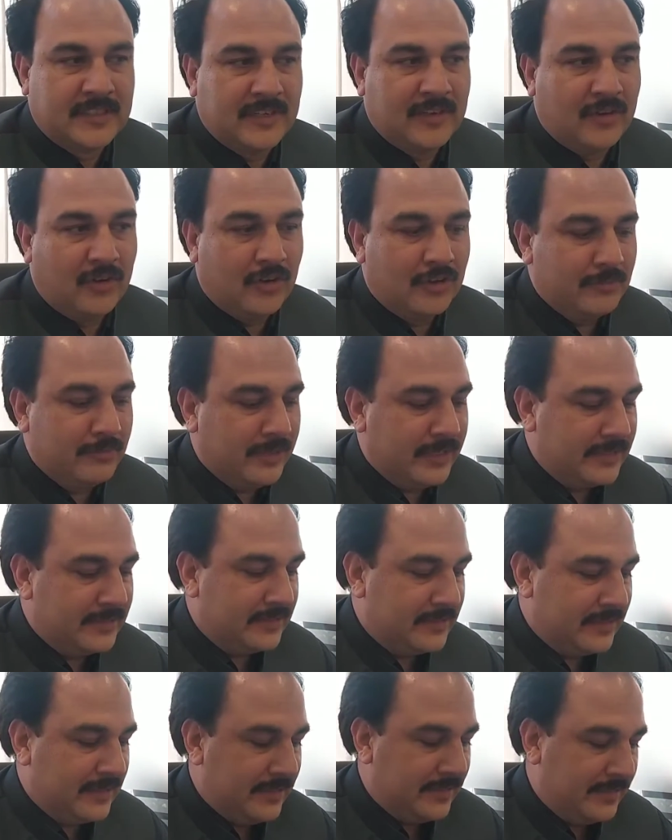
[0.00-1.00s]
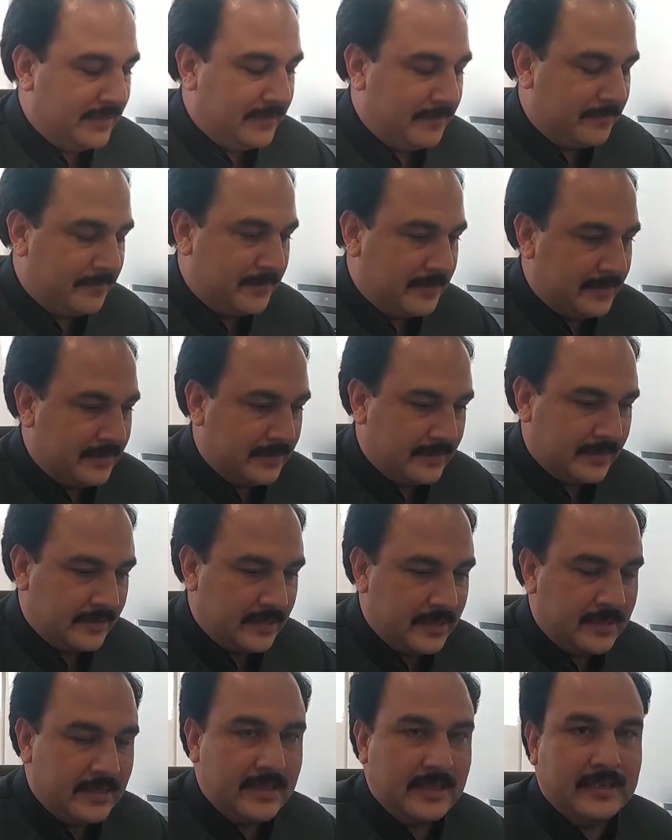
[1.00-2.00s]
लॉन्ग मार्च की ये
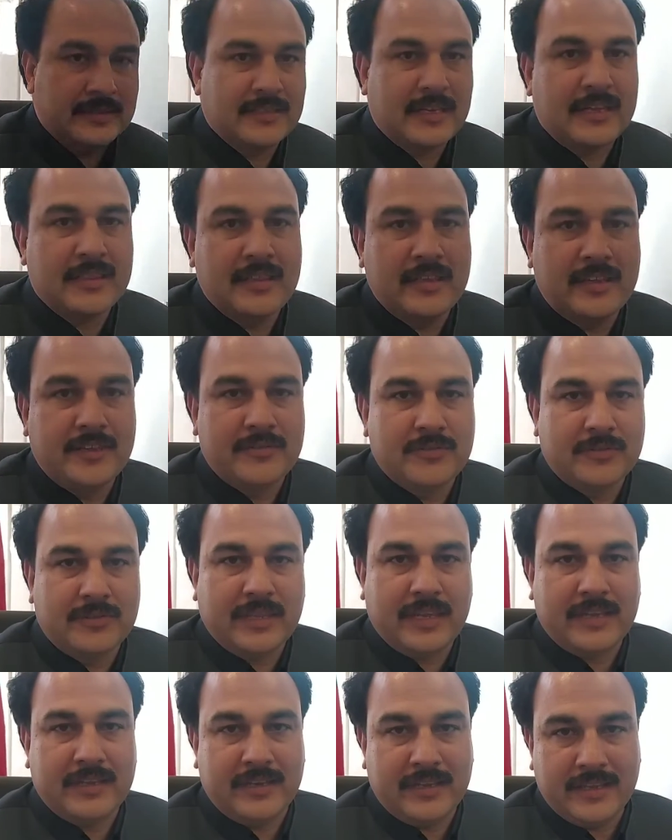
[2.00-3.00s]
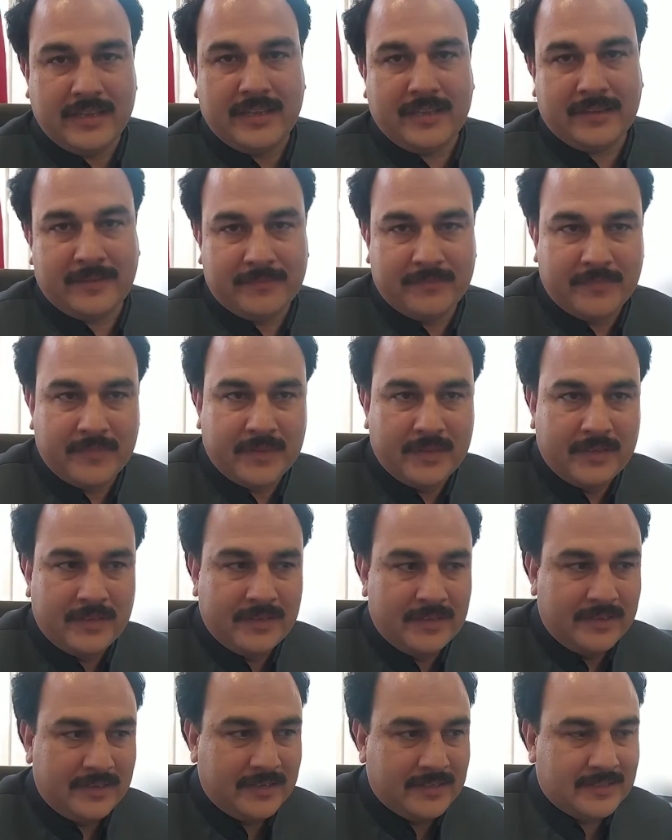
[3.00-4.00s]
हकीकी आज़ादी की जो तहरीक है
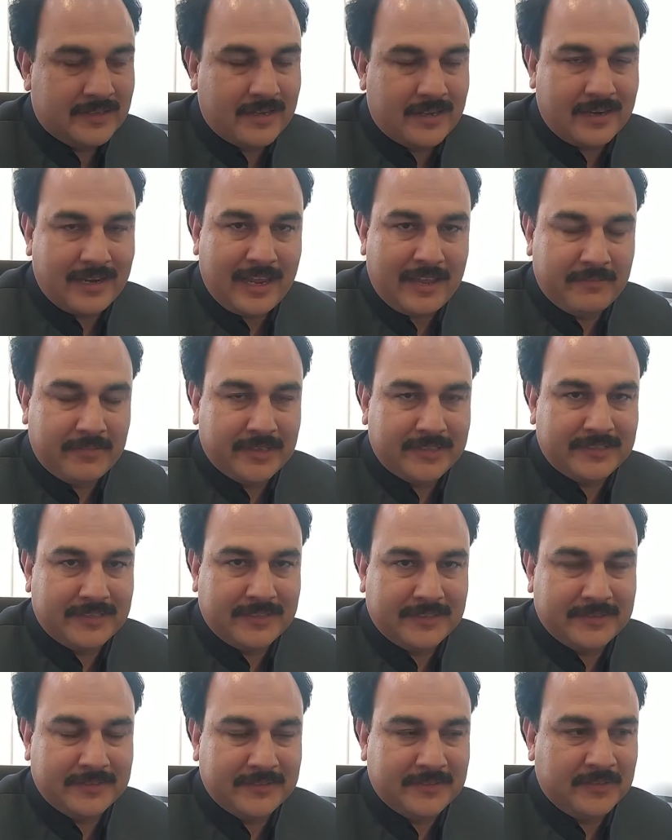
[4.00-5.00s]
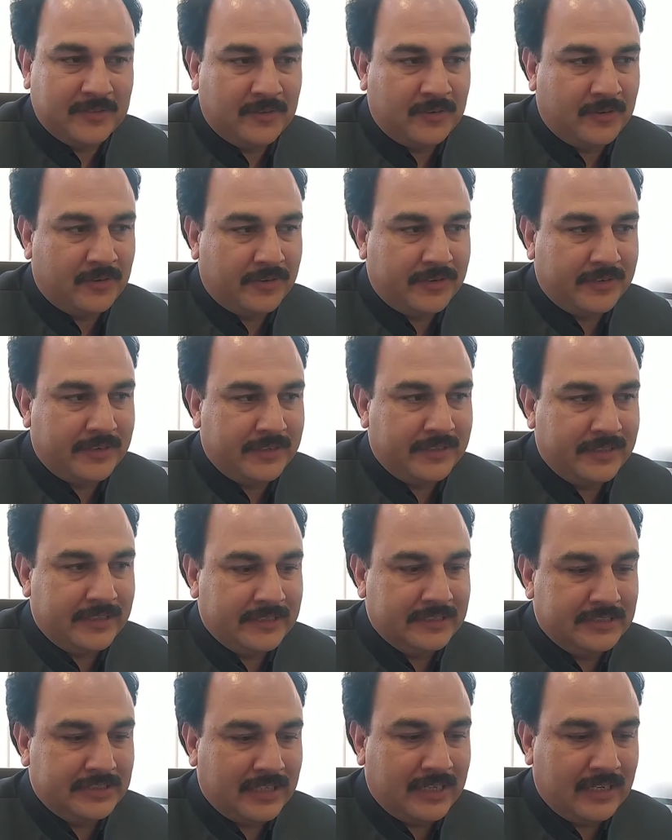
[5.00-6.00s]
इसका क्लाइमैक्स है और
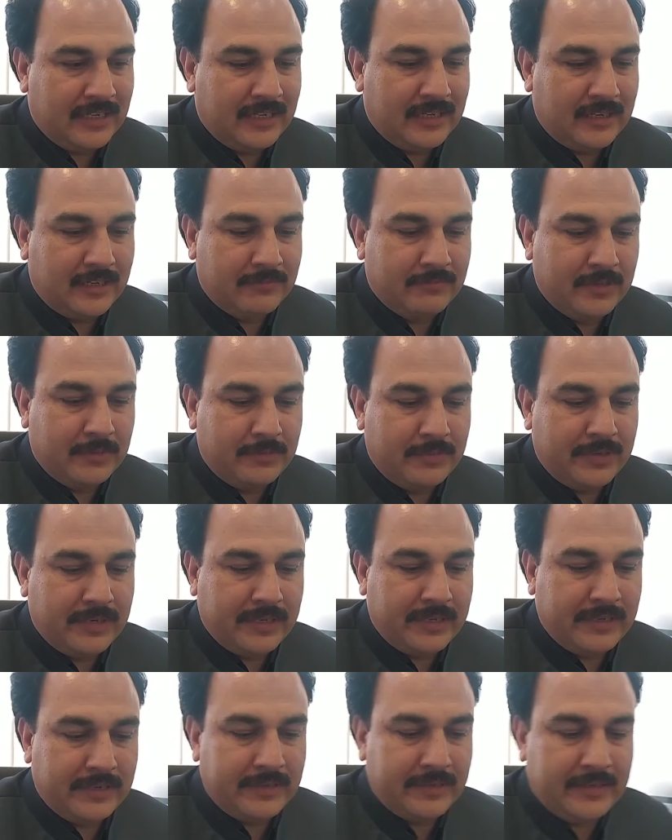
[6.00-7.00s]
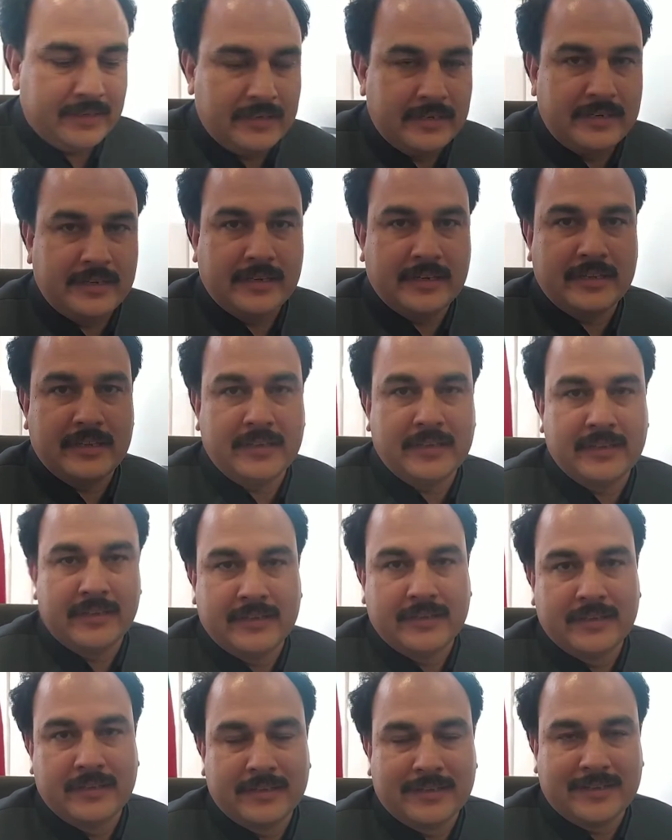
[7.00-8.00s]
इन हम अपने लीडर की
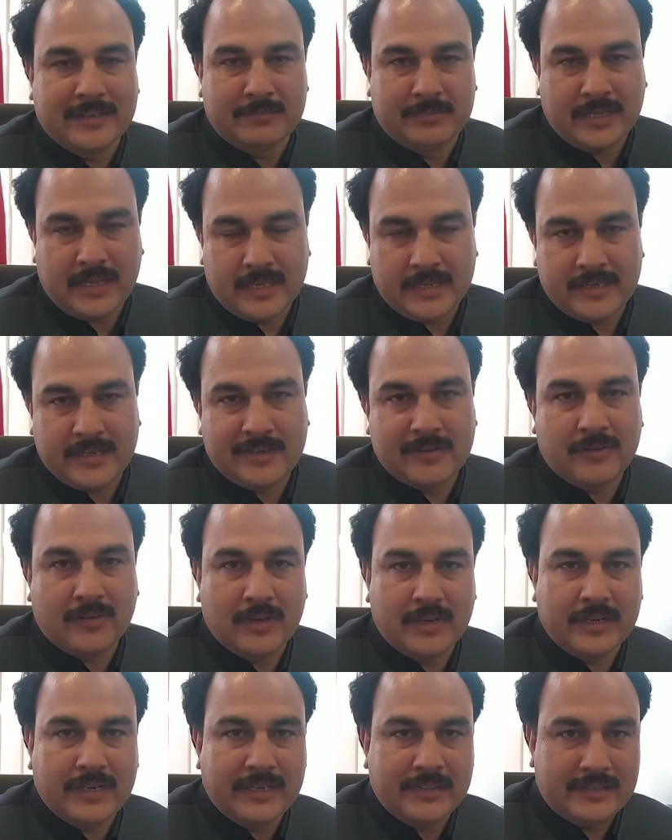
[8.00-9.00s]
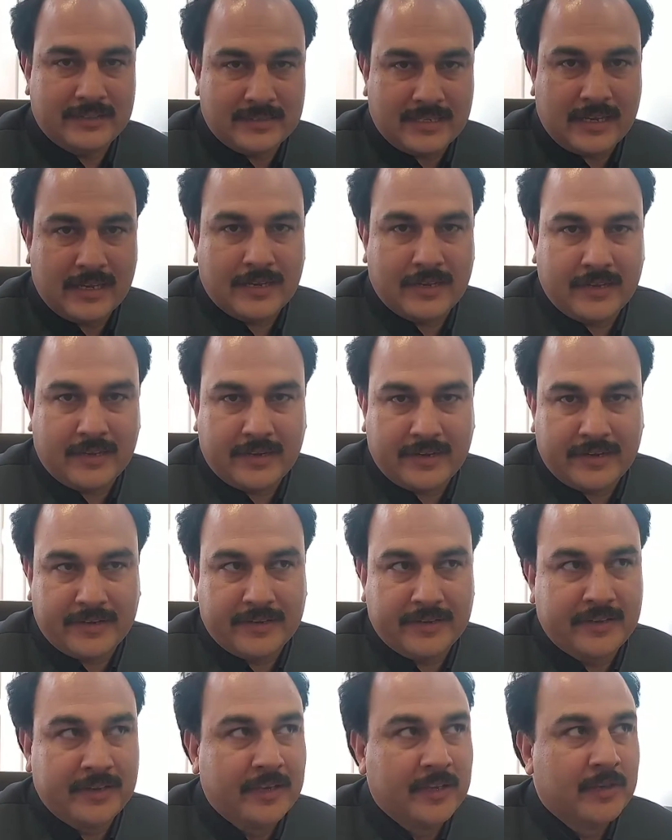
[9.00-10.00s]
कप्तान की कॉल का इंतज़ार कर रहे
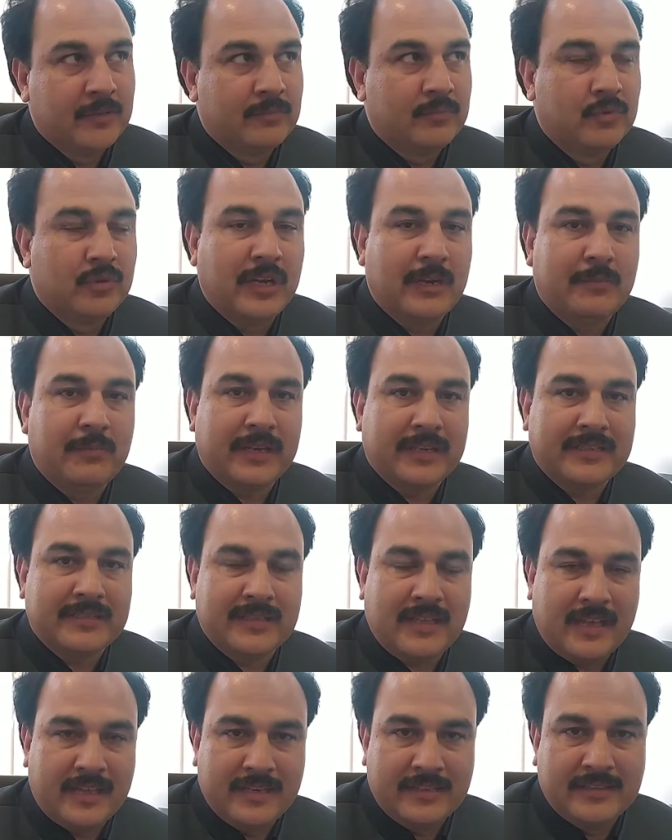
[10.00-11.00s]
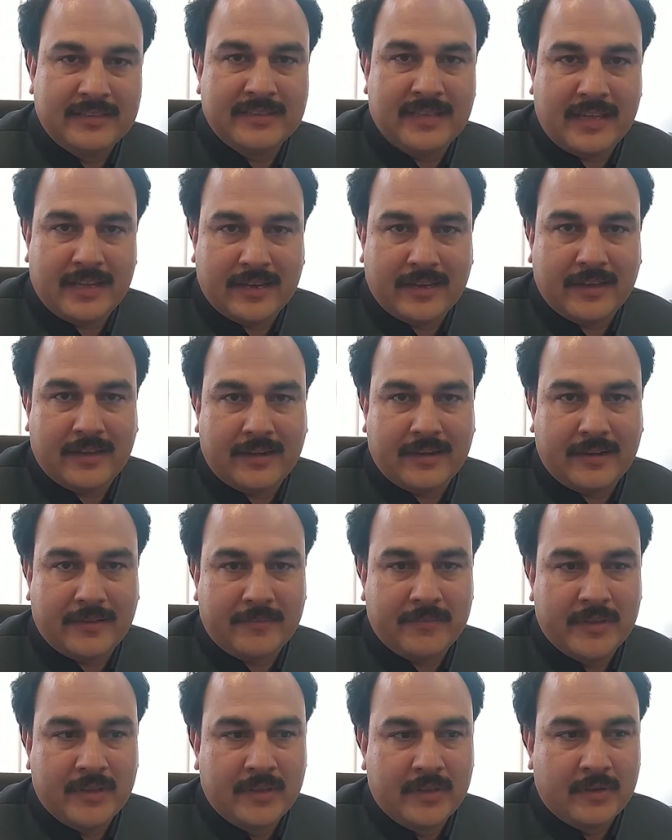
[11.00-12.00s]
हैं पूरा पाकिस्तान इंतज़ार कर रहा
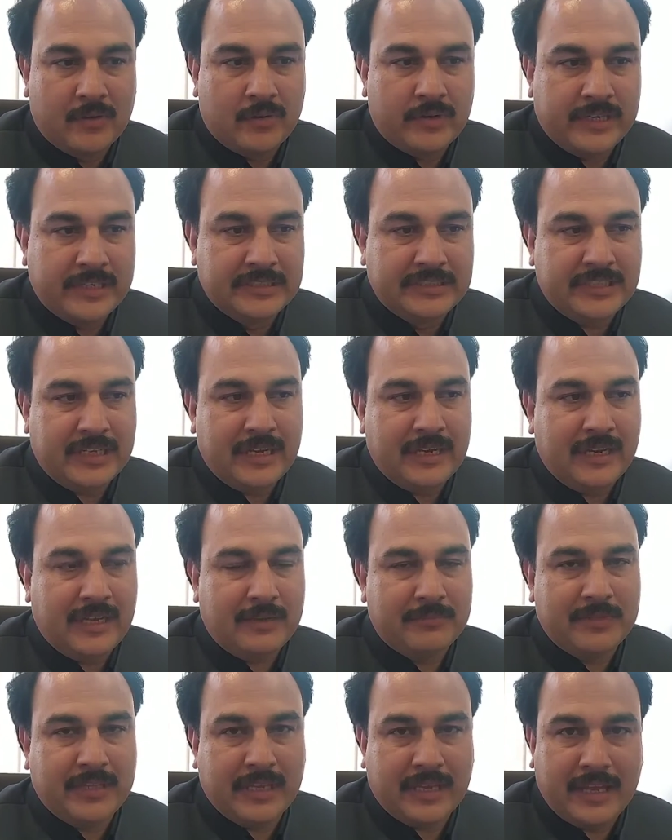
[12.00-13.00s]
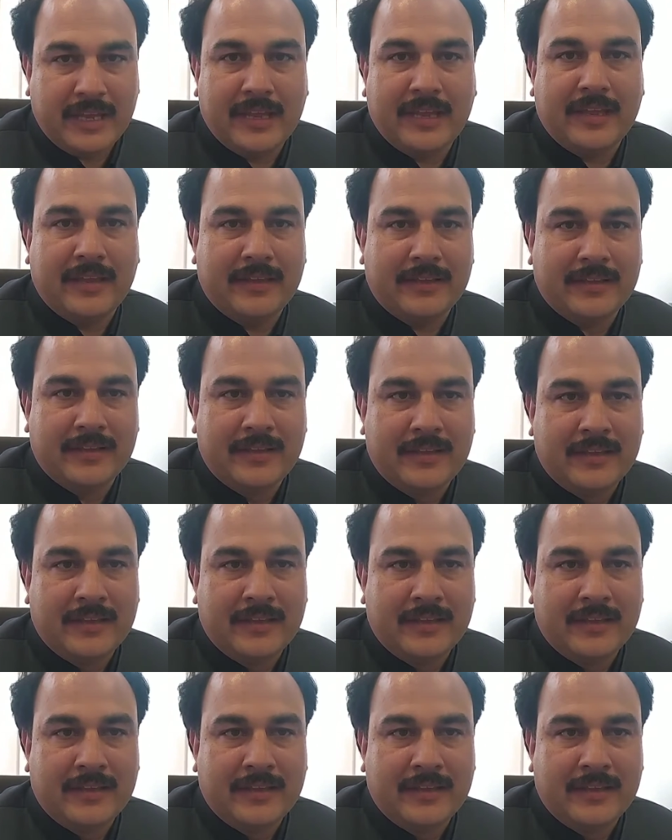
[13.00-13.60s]
है और इन आप देखेंगे